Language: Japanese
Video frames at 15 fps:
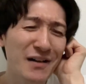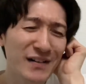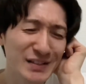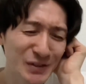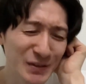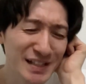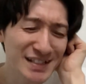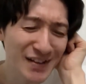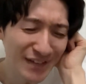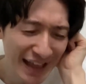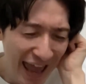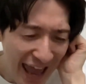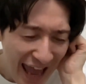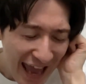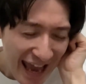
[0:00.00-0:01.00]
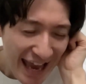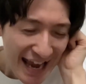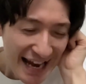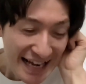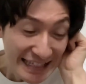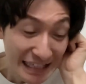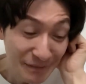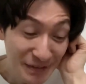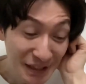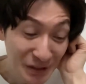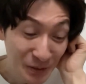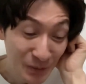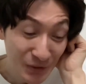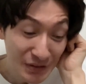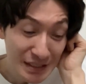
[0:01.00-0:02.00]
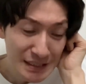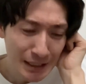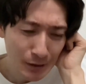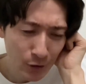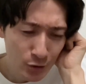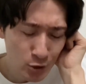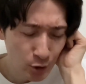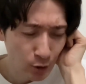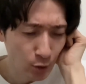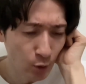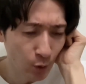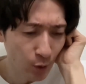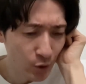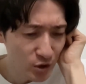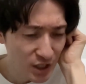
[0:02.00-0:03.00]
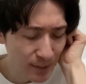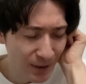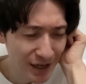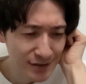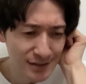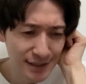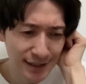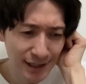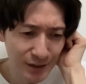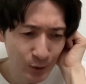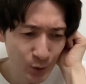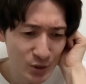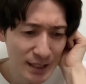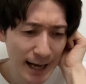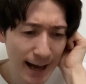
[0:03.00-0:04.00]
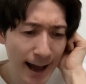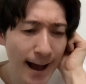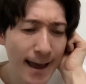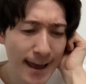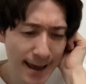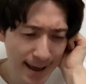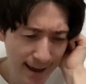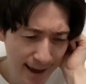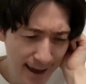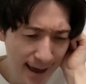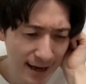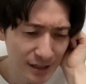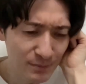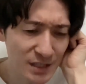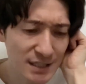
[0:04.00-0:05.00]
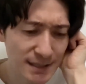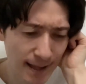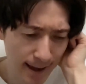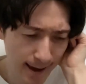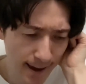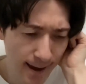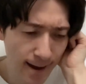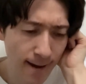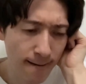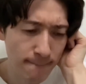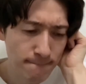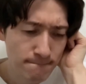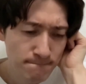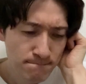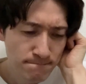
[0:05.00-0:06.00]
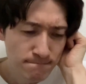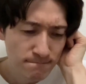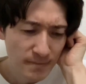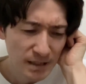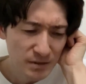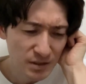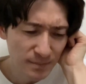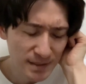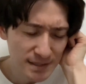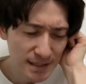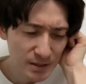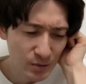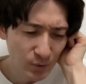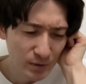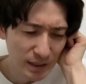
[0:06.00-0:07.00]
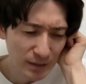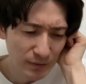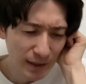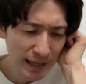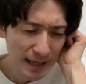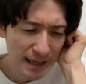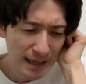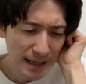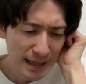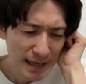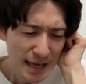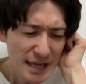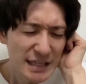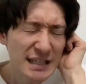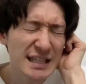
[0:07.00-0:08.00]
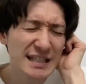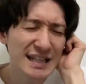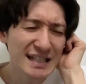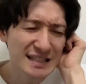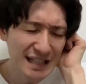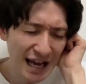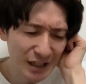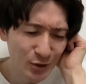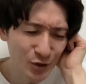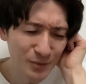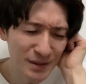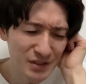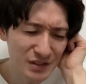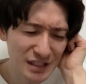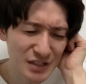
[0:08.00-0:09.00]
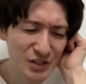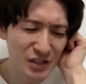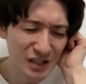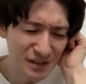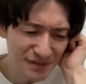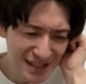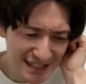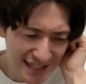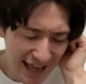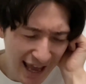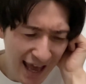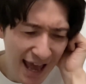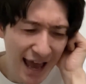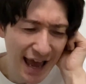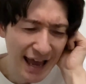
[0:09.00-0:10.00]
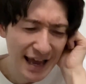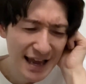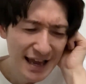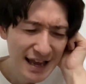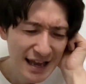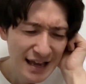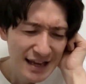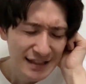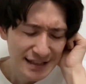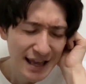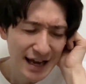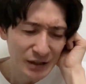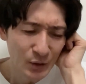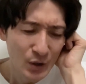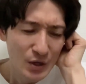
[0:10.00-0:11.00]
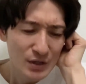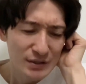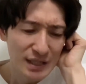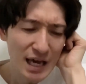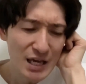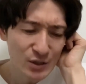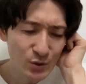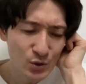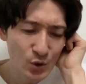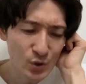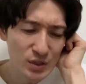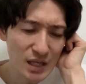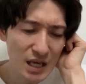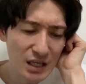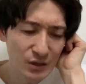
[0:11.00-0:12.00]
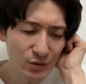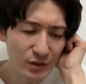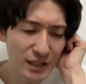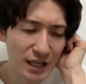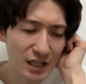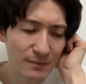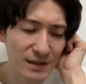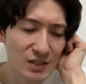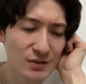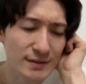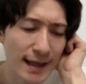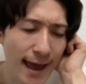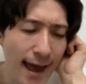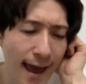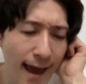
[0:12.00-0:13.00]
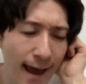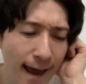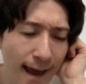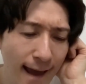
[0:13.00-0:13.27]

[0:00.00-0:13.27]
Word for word: はそうですよね。ダメだと思うんですけど、ちょっとどうしても外せない用事が、ええー、ありまして、すいません、そこなんとか。いいですか特別にすいません。で、あの、最初女性一人で行きますんで、